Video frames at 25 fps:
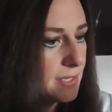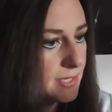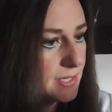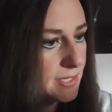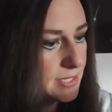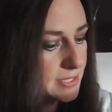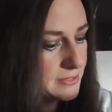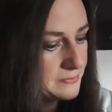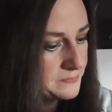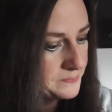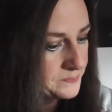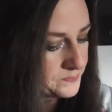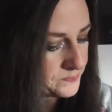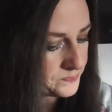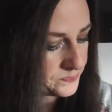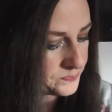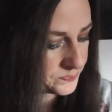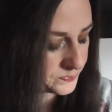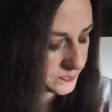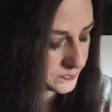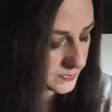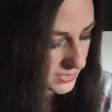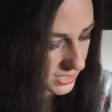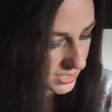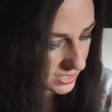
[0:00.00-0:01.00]
Ähm,
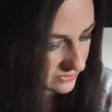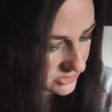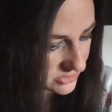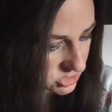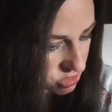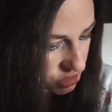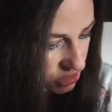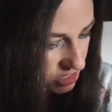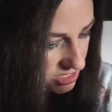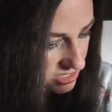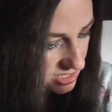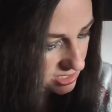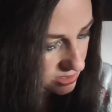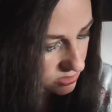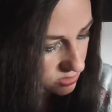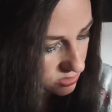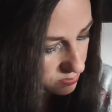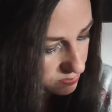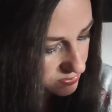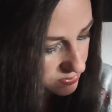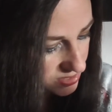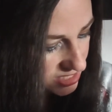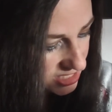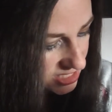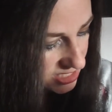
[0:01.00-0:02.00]
was steht denn noch?
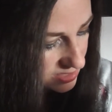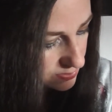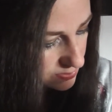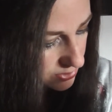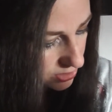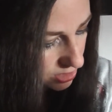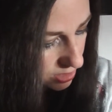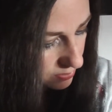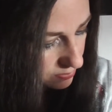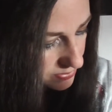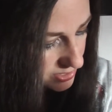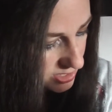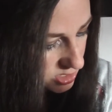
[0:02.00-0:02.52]
Beast Bomb.